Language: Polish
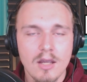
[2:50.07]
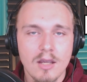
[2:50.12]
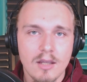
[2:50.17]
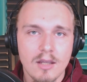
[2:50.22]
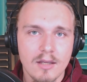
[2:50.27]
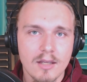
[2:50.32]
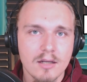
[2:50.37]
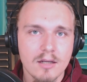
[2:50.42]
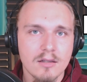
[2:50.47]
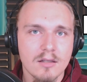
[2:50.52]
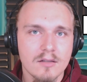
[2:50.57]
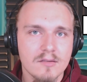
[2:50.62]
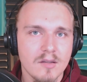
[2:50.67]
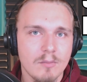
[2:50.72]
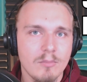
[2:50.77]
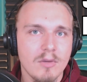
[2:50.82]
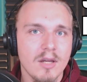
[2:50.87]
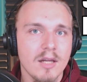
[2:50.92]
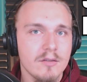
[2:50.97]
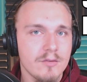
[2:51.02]
jak tak
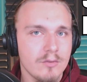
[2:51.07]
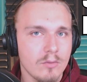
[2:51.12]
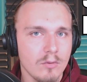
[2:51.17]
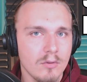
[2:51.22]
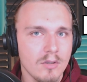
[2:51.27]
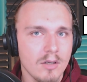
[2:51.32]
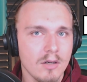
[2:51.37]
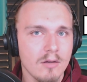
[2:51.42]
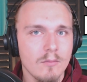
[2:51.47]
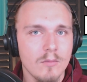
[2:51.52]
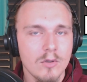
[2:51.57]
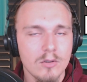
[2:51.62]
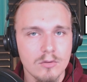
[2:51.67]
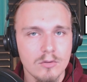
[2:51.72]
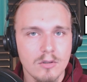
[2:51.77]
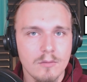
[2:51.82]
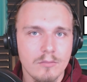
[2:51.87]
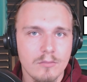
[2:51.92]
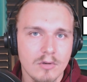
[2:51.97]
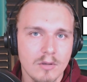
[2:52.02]
samo ekstruder, o
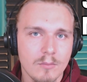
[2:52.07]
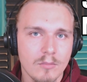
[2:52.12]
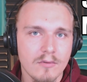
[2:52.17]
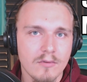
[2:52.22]
którym była mowa